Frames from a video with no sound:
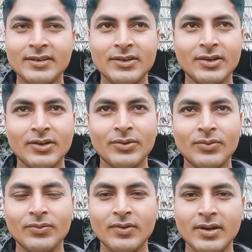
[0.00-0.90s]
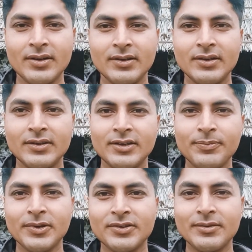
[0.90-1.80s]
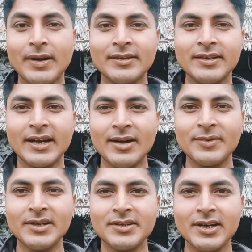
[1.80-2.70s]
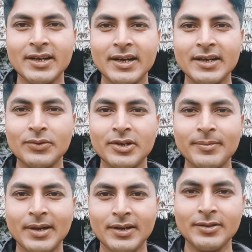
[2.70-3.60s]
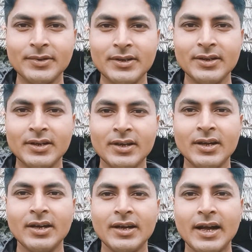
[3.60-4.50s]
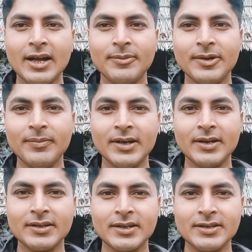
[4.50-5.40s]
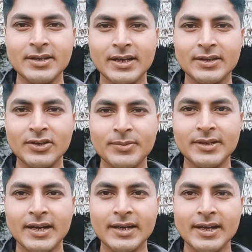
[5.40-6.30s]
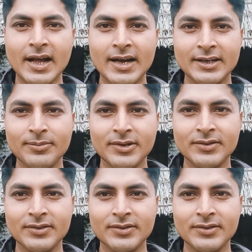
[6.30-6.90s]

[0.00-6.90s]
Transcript: तो सिर्फ आशीर्वाद से काम नहीं चलेगा क्योंकि मेहनत भी कायम है मेहनत कीजिएगा तभी तो जाके आगे बढ़